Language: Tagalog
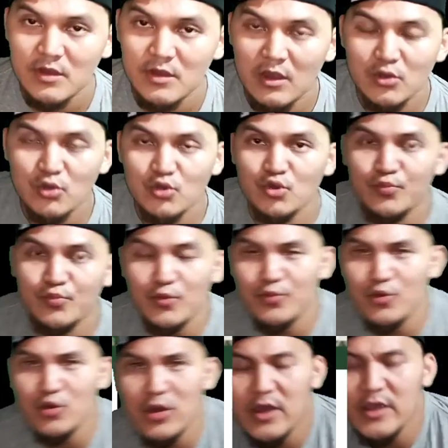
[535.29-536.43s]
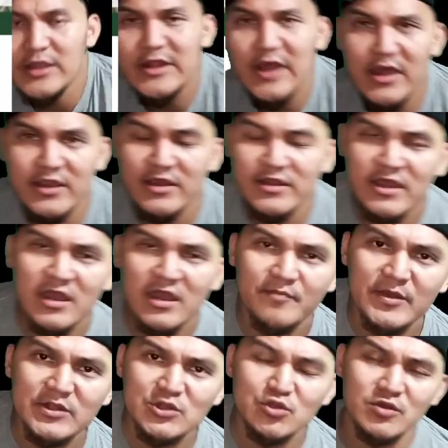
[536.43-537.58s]
ang grupo po ay Larga na
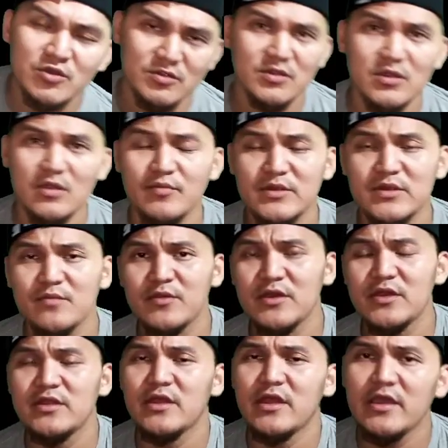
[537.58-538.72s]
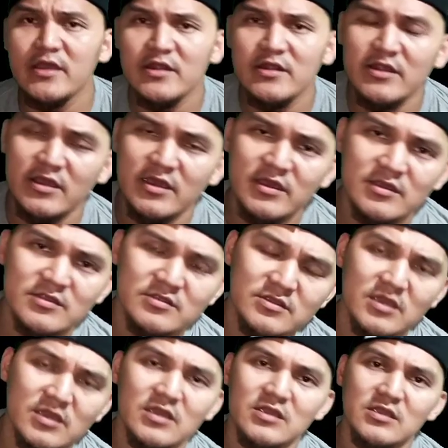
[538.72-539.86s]
Kapanton ibig sabihin
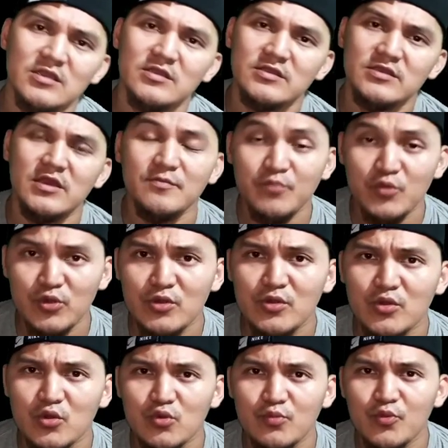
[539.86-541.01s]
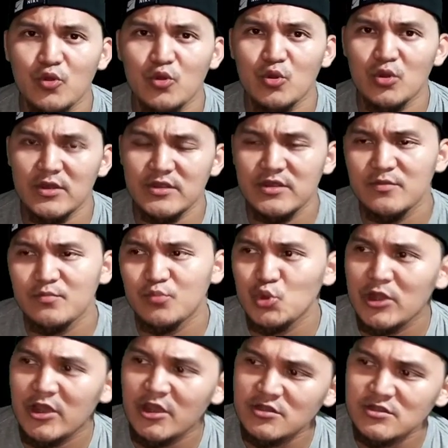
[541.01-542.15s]
LNK yan po yung grupo ko andyan po
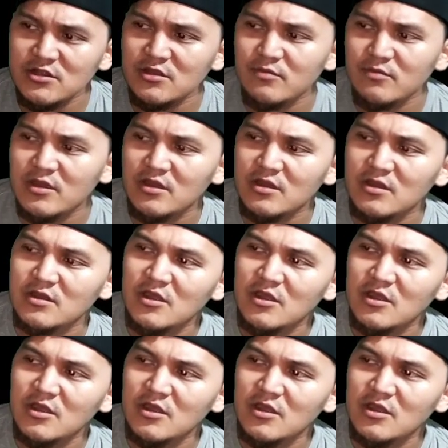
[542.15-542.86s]
lahat ng mga